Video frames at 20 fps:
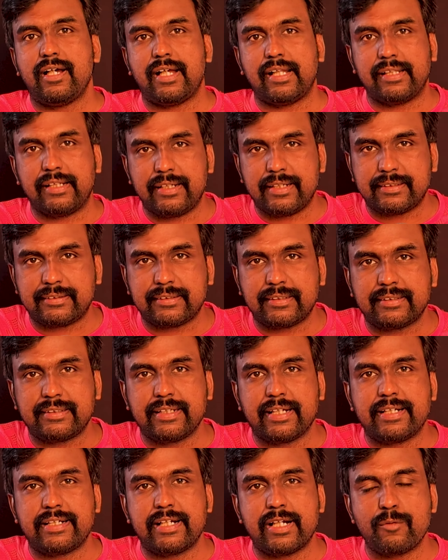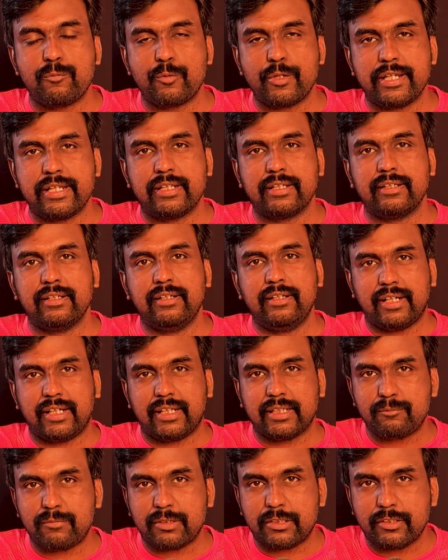அந்த டிஸ்டன்ஸை எட்டிட முடியுது
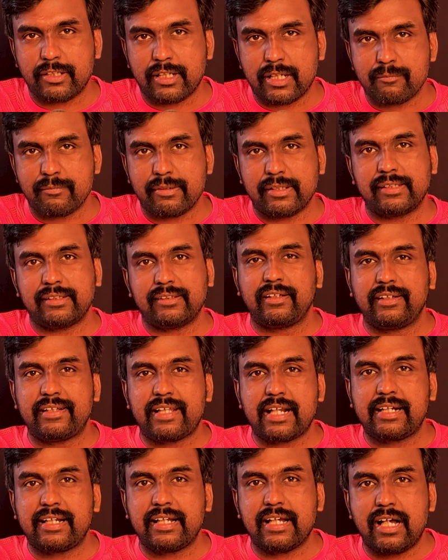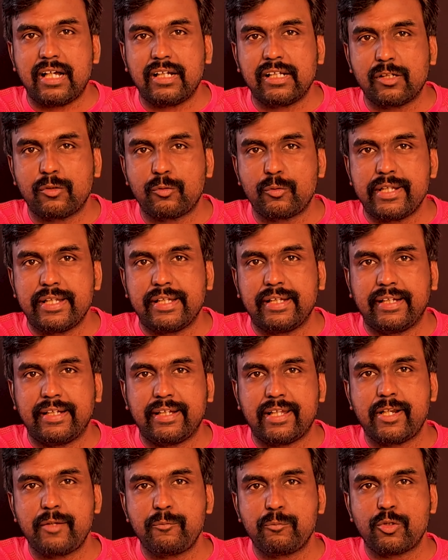அது மட்டும் இல்லாமல் இதற்கு ஆகக்கூடிய
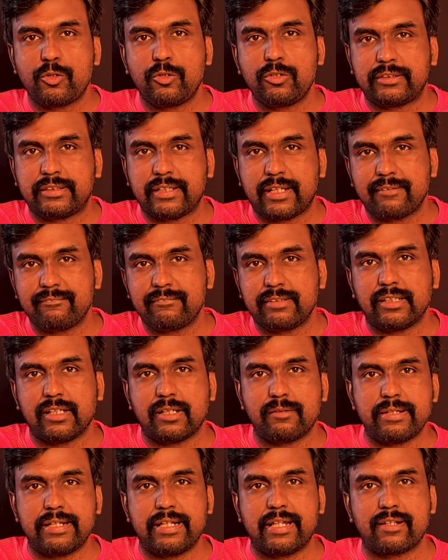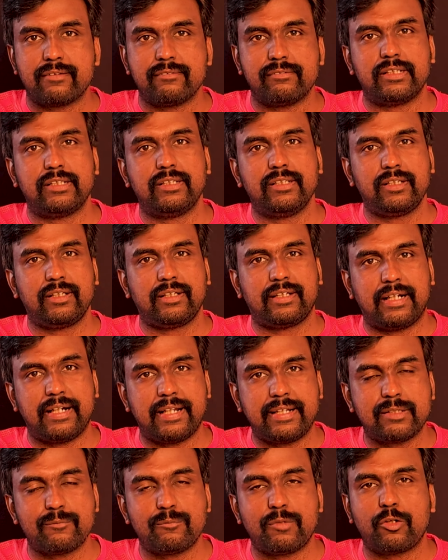எரிபொருள் செலவு அப்படிங்கிறது வந்து
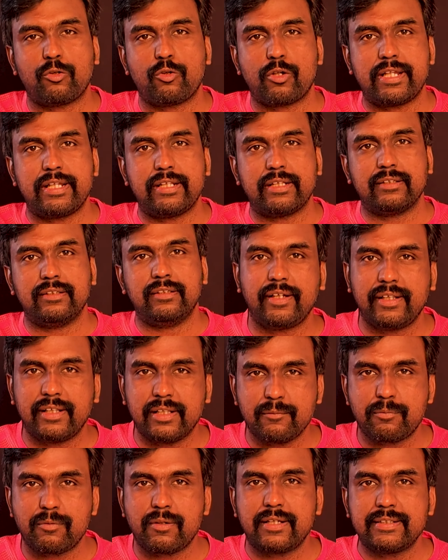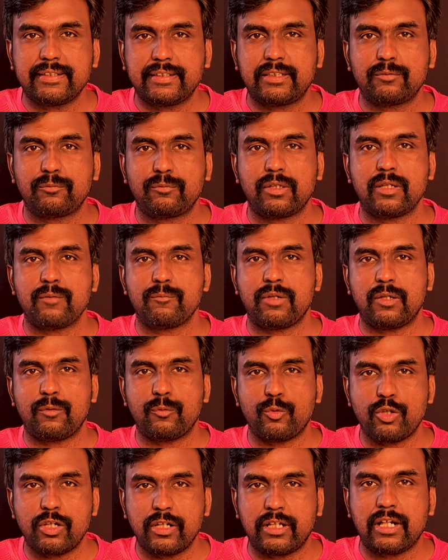கணிசமாக குறையுது இந்த ப்ராஜெக்ட் மூலயமா ஒரு